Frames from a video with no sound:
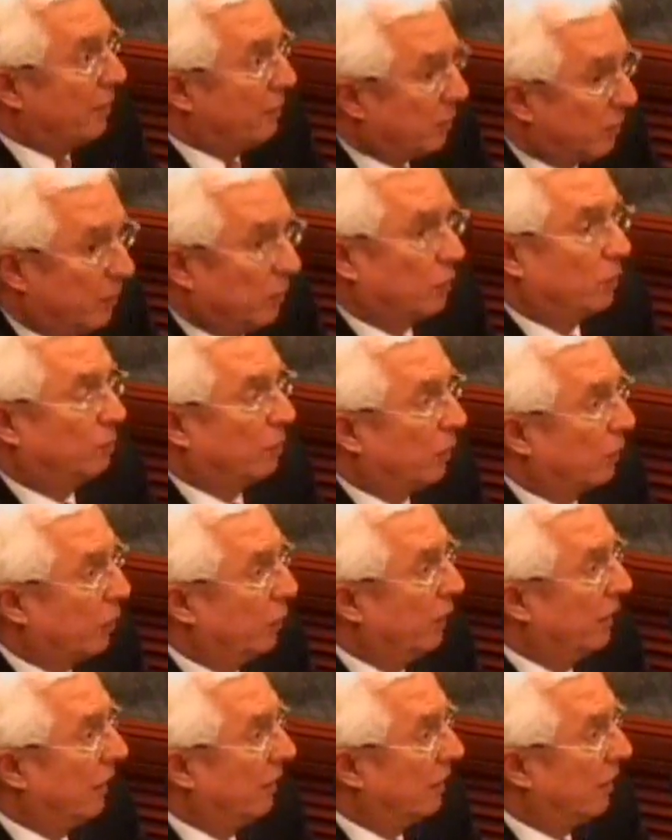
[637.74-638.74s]

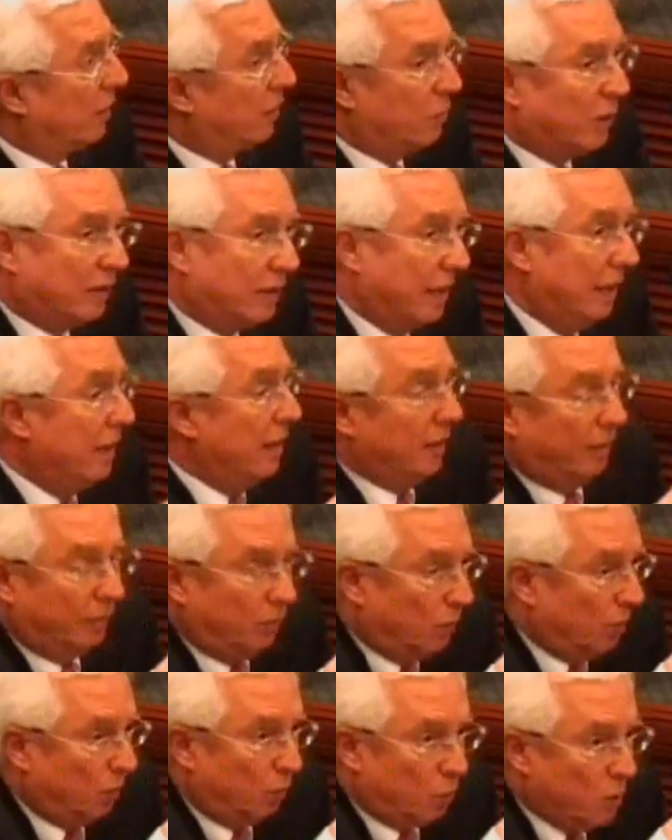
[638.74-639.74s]
protuberante como esa,
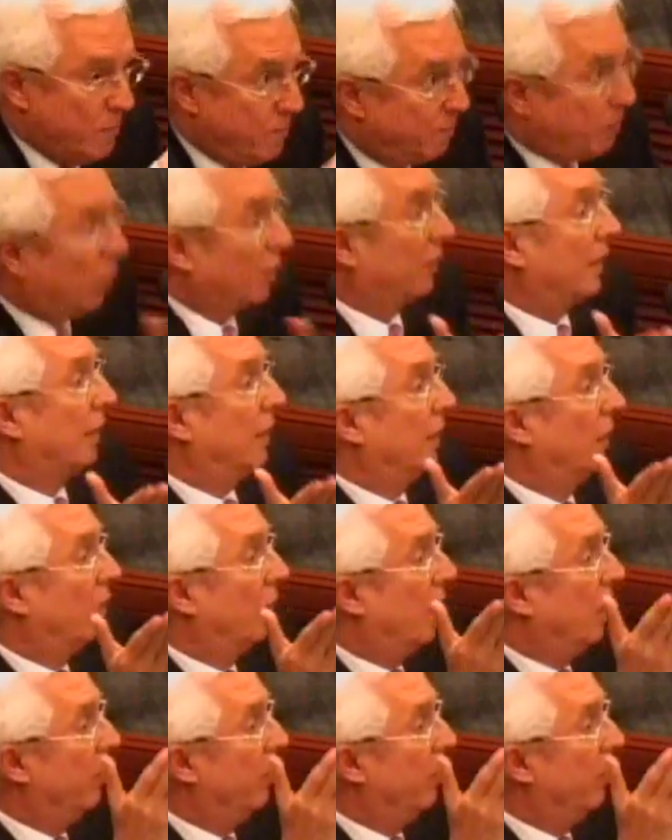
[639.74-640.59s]
no importa que no la